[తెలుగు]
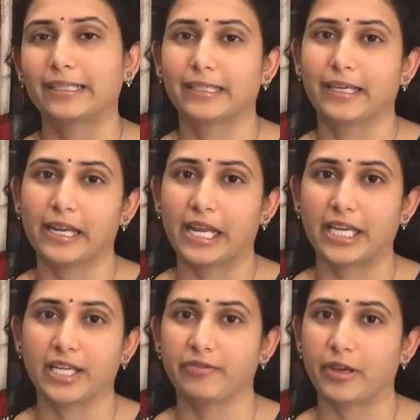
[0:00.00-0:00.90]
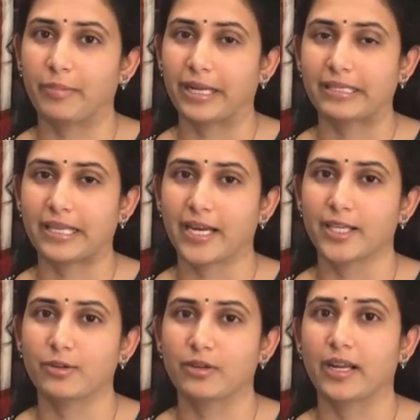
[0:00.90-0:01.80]
నా దగ్గర ఎయిటీ ఫైవ్ ప్లస్
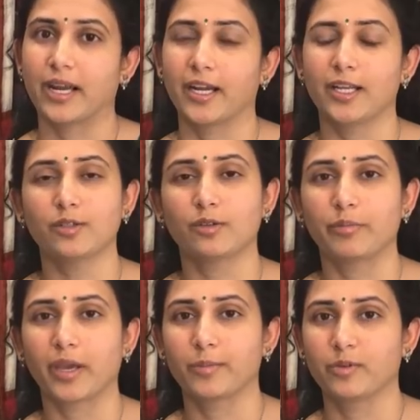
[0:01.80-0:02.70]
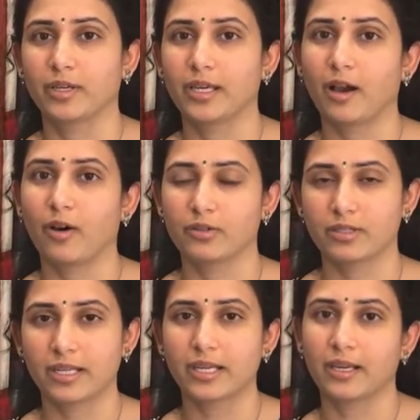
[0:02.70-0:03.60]
శారీస్ ఉన్నాయండి సో మేము ఈ
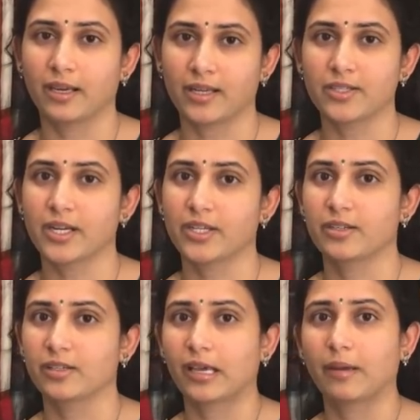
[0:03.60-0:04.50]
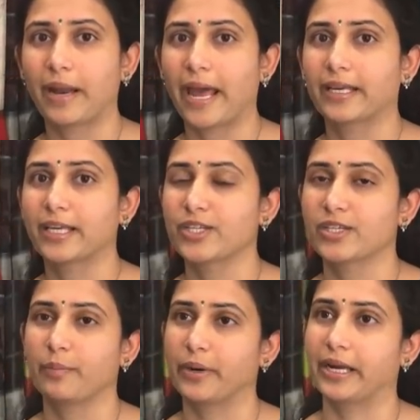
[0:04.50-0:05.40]
హౌస్ని కన్స్ట్రక్షన్కి ప్లానింగ్
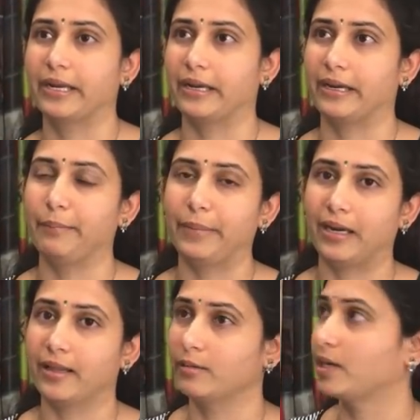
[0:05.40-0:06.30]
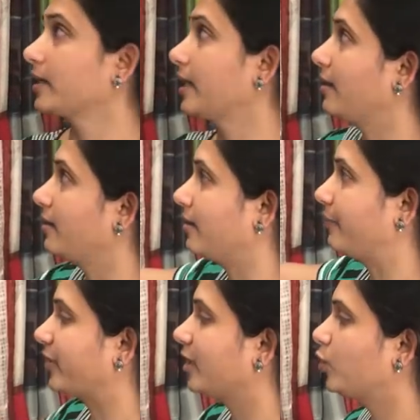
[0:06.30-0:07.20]
ఇచ్చినప్పుడు ఏంటంటే బిల్డరు నాకు ఇక్కడ
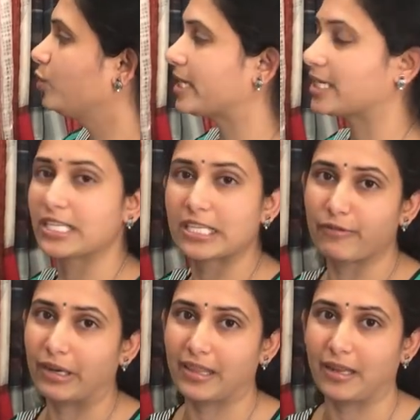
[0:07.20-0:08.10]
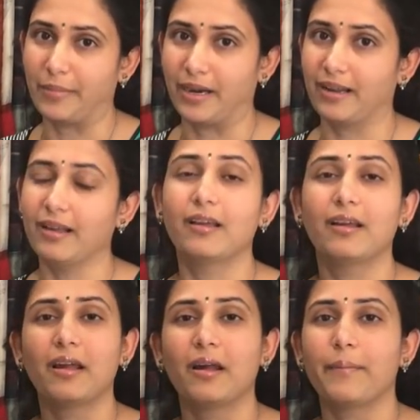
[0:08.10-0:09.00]
టూ సెక్షన్స్ ఇవ్వలేదన్నమాట
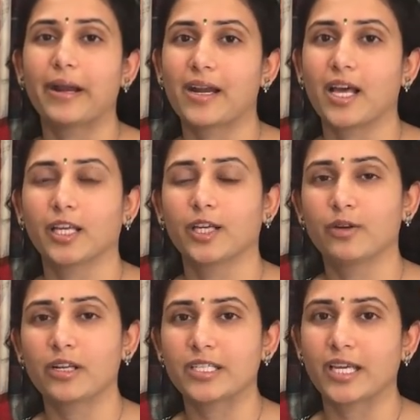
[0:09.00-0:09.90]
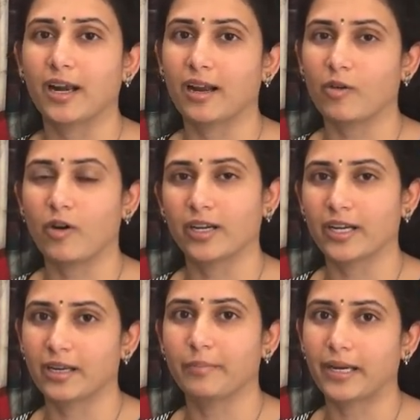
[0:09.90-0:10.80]
బట్ నా దగ్గర ఉన్న చీరల
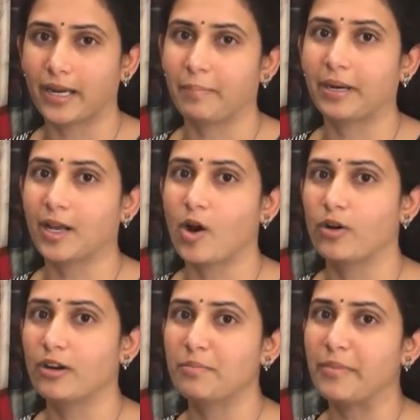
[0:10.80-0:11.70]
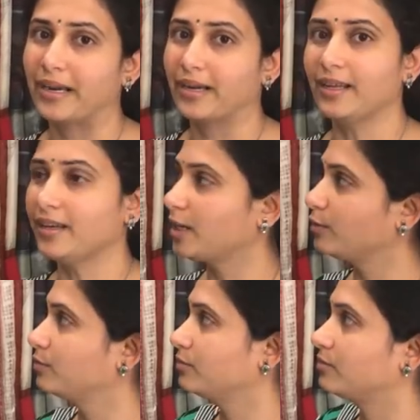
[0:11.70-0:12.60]
క్వాంటిటీని బట్టి ఐ మీన్ కౌంట్ని బట్టి
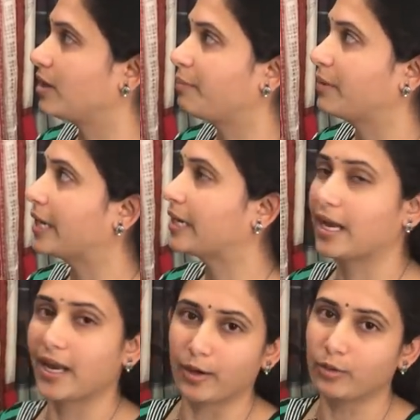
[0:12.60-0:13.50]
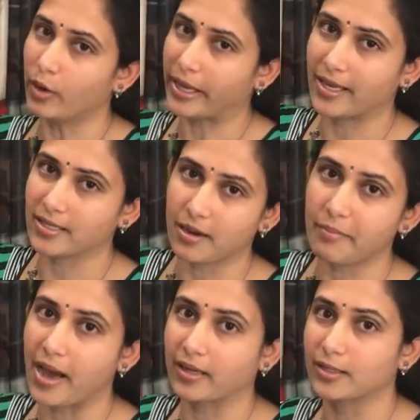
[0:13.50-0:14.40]
నేను అప్గ్రేడ్కి వెళ్ళాను ఒక ఎక్స్ట్రా
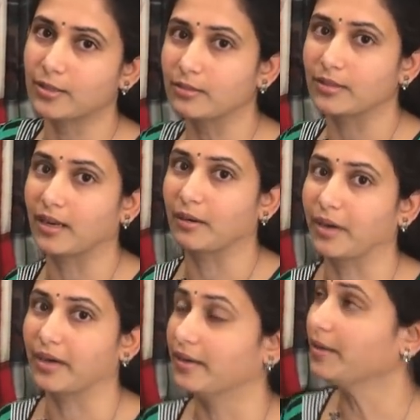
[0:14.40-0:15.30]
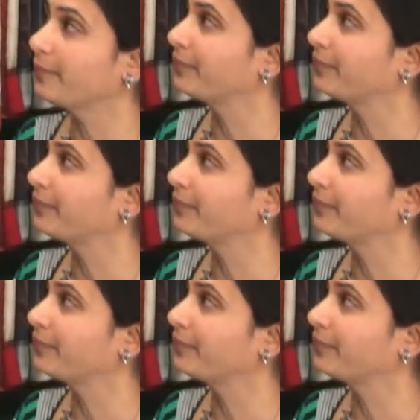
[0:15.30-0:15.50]
బార్ తీసుకున్నాను అనమాట